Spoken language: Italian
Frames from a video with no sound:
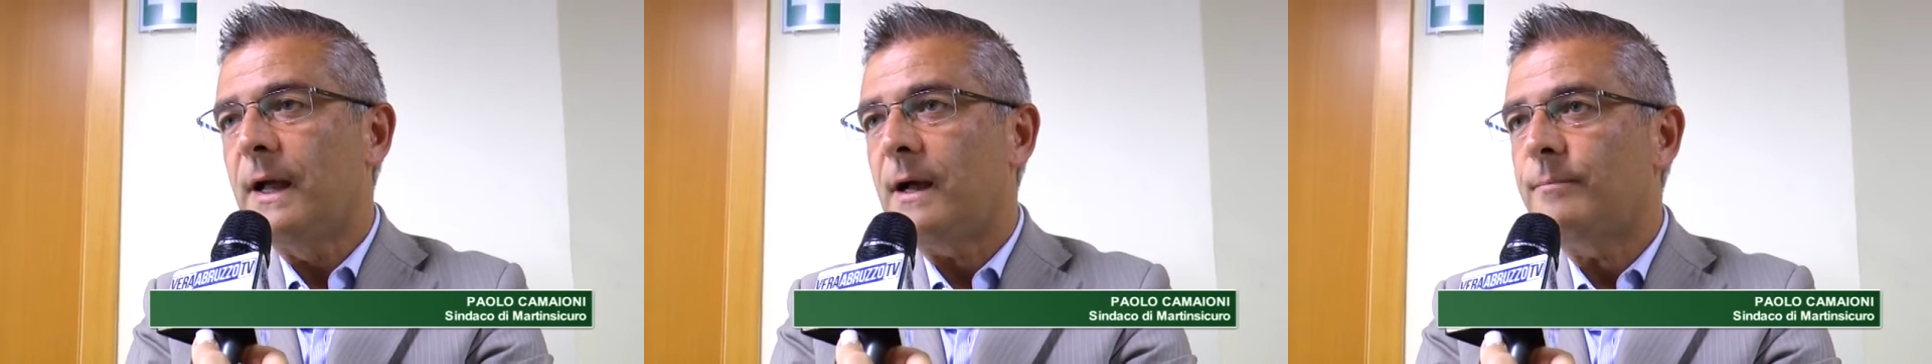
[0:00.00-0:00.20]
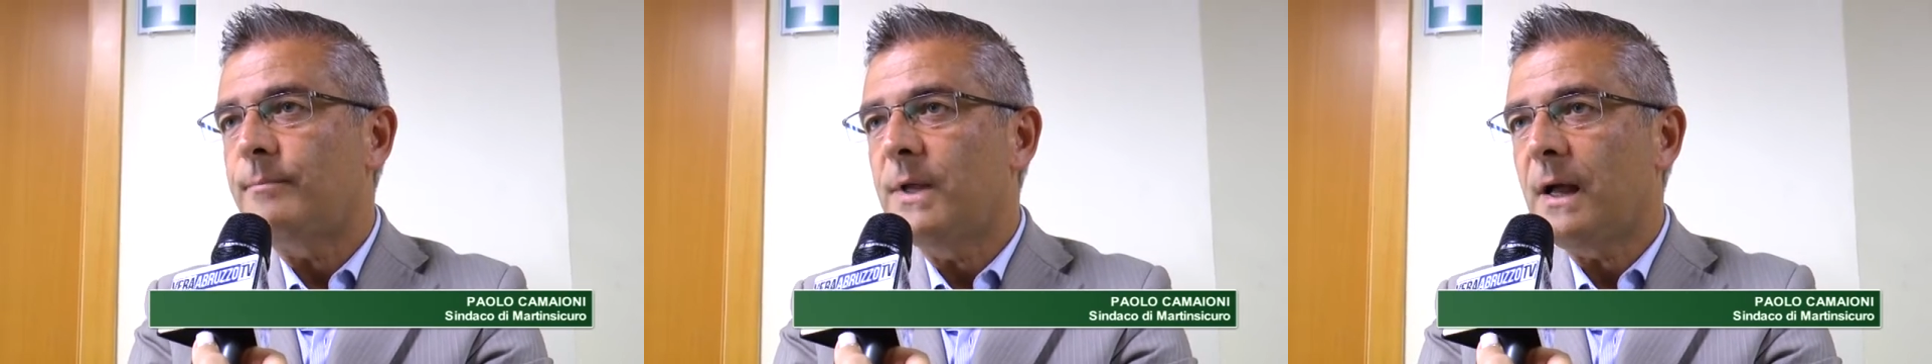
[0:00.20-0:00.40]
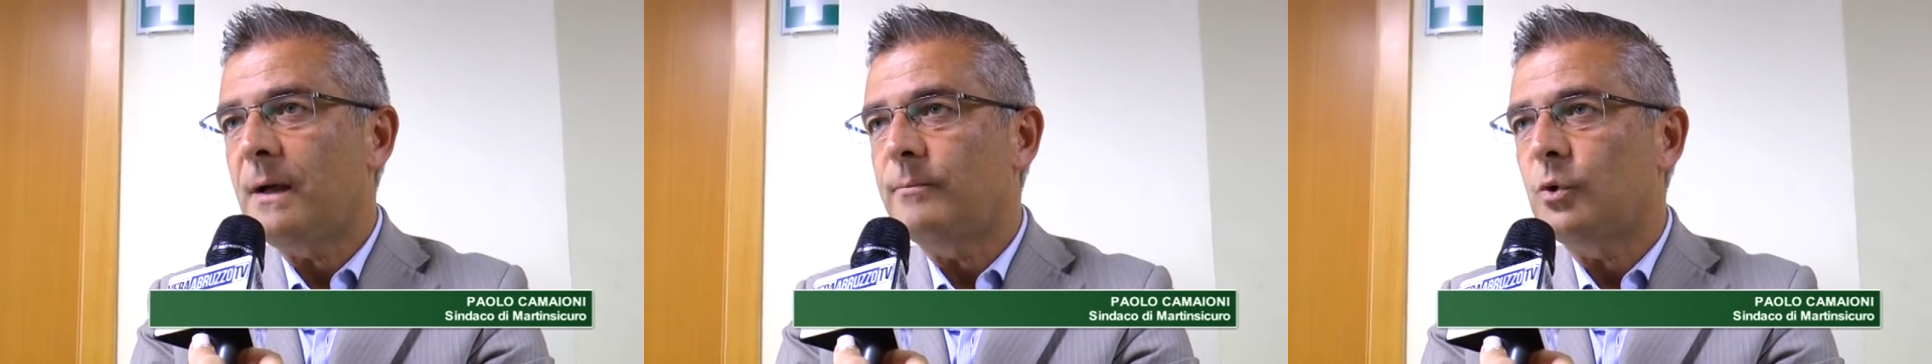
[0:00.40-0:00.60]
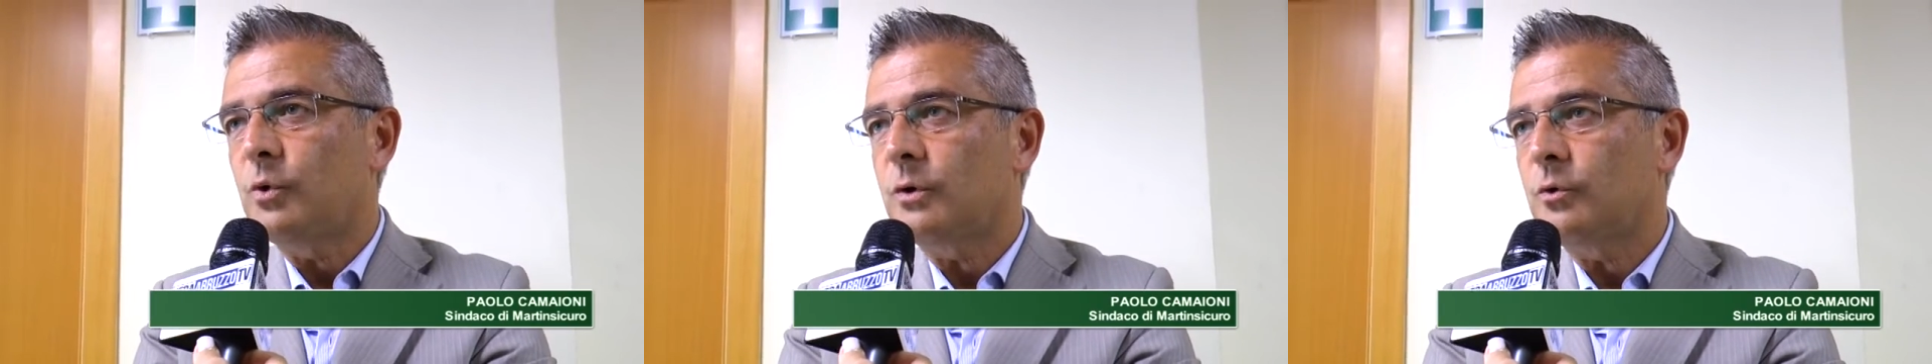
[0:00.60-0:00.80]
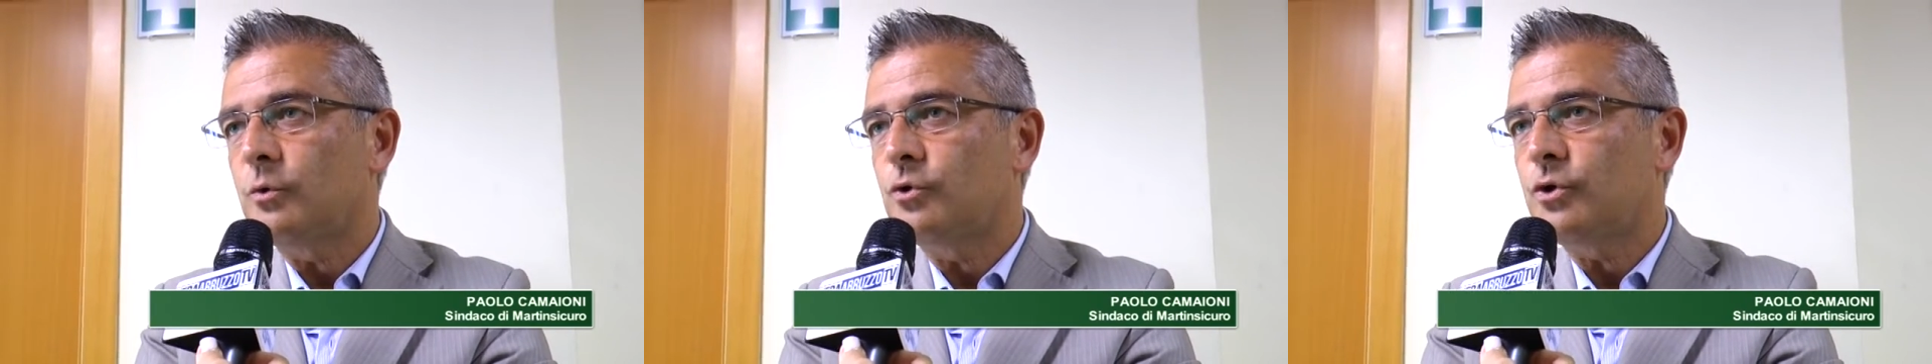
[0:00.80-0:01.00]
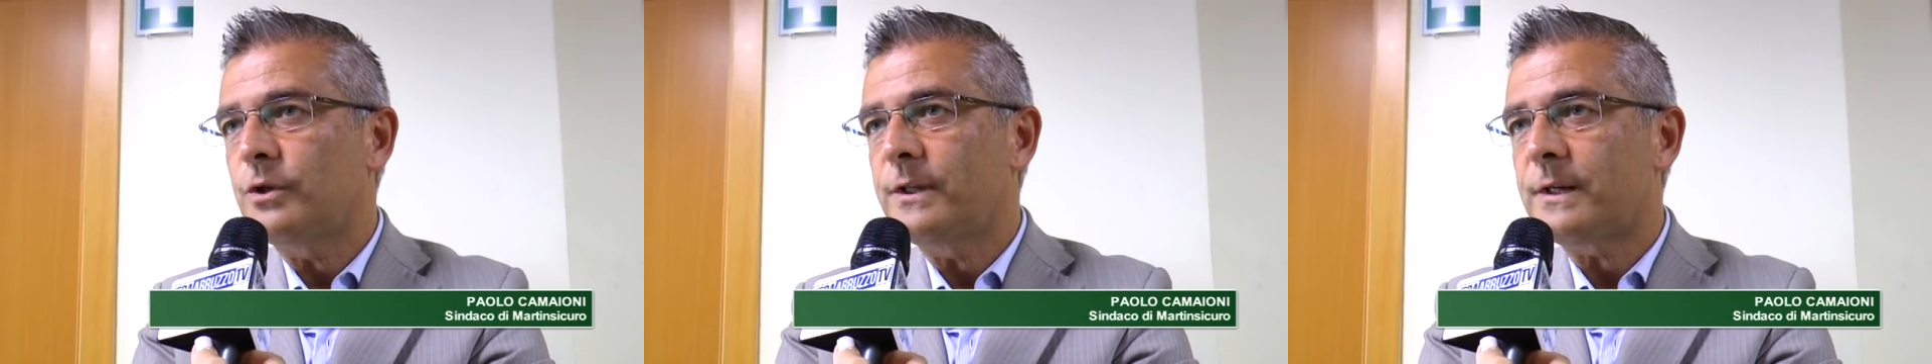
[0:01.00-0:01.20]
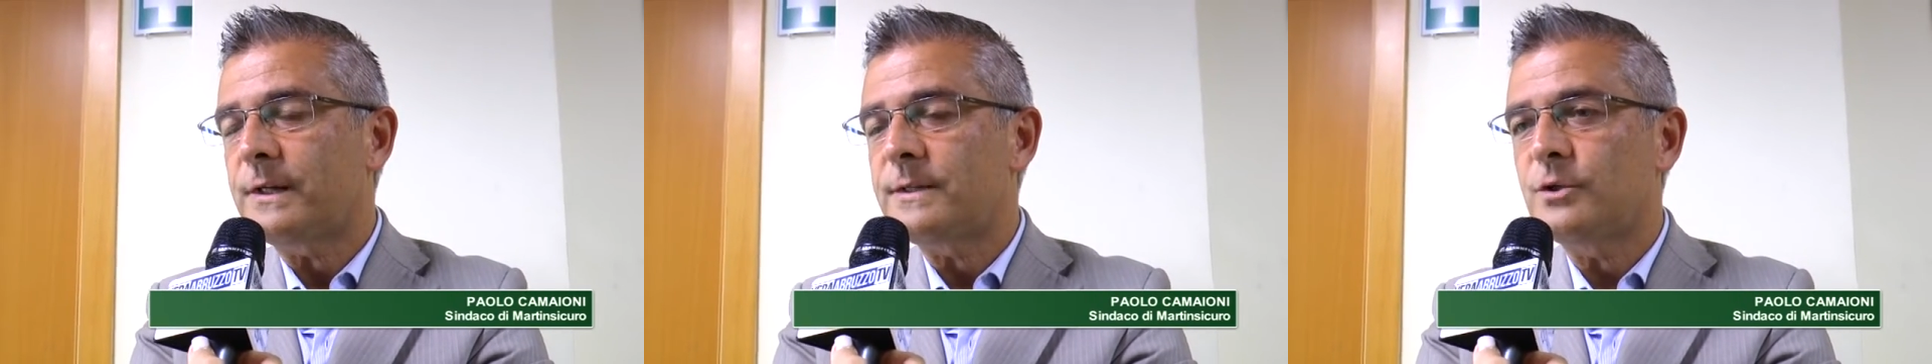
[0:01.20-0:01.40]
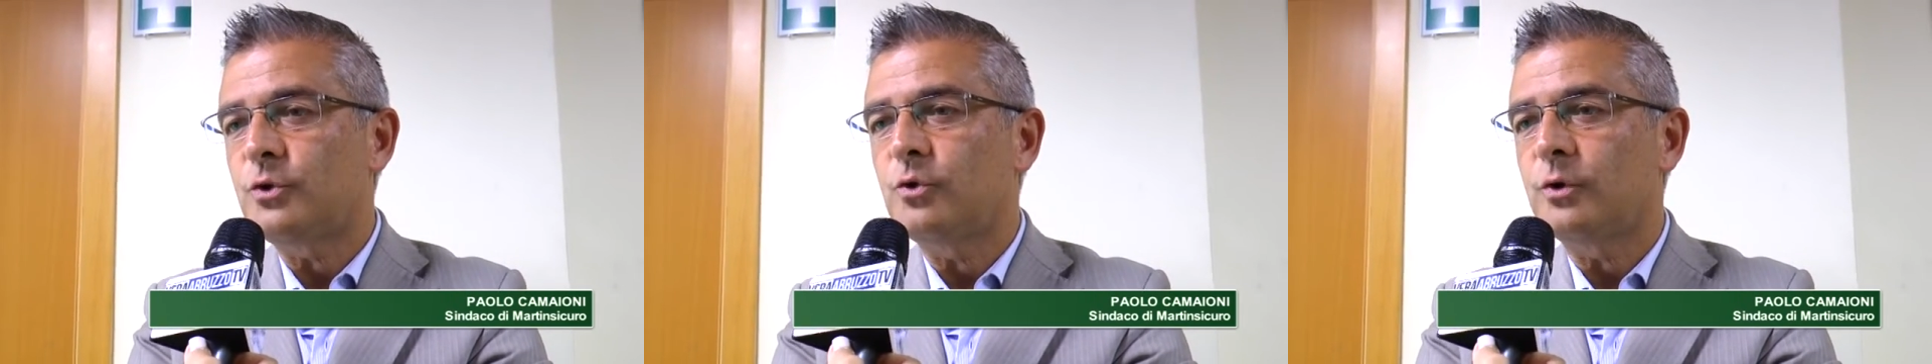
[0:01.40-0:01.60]
abbiamo
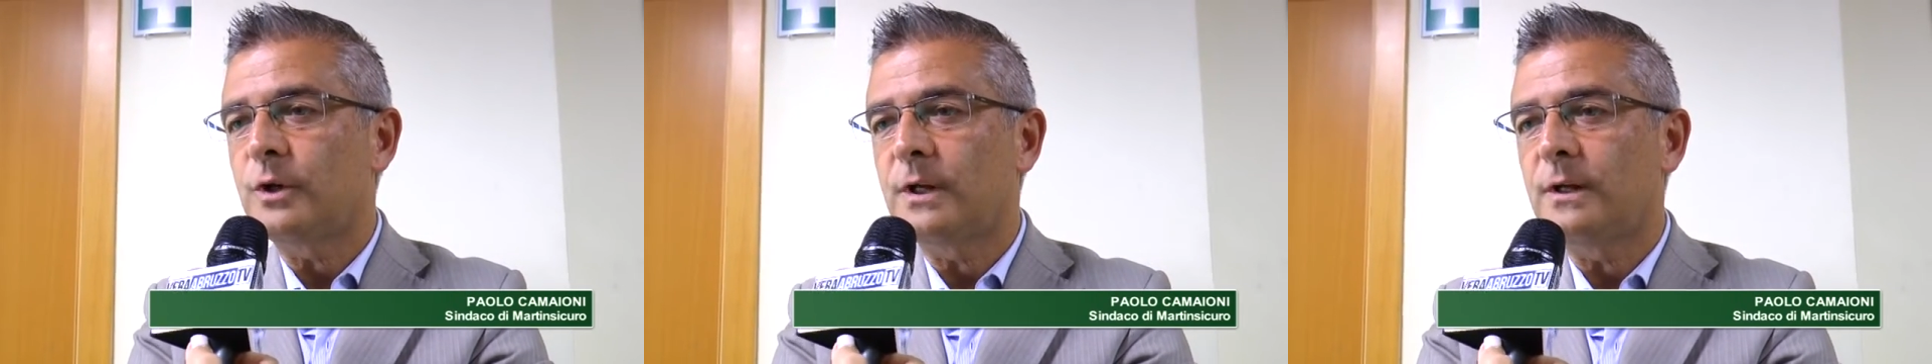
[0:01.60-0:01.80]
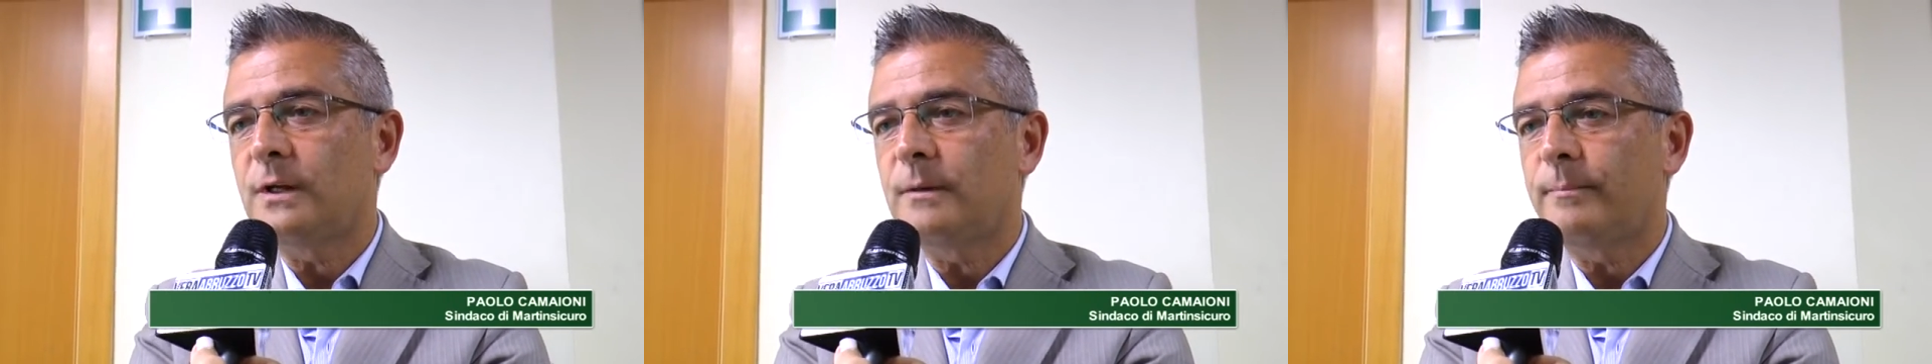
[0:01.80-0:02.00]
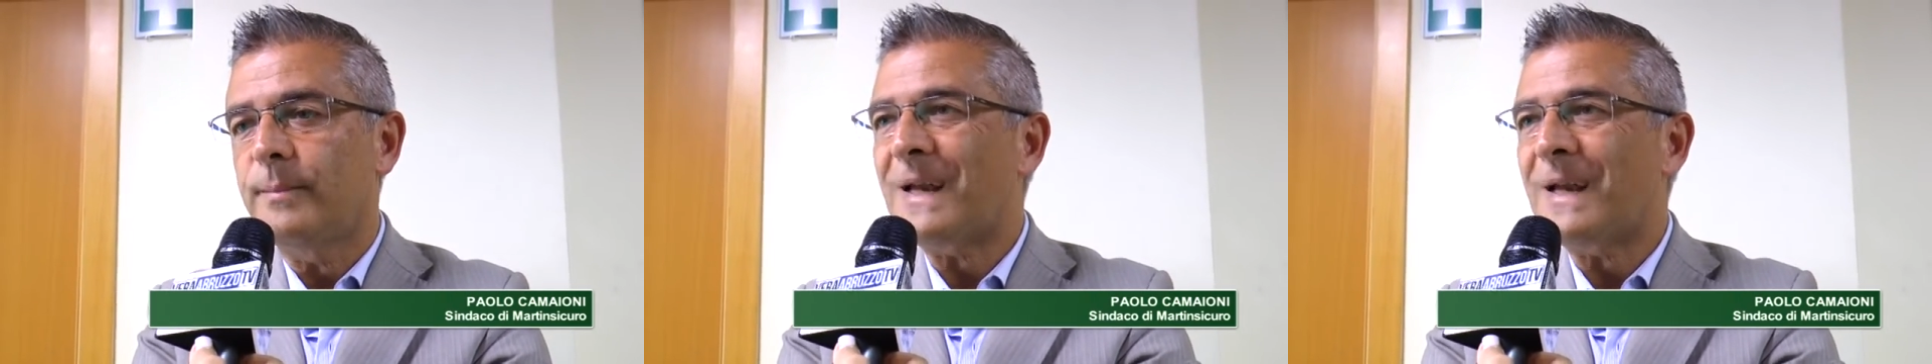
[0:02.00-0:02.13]
concentrazioni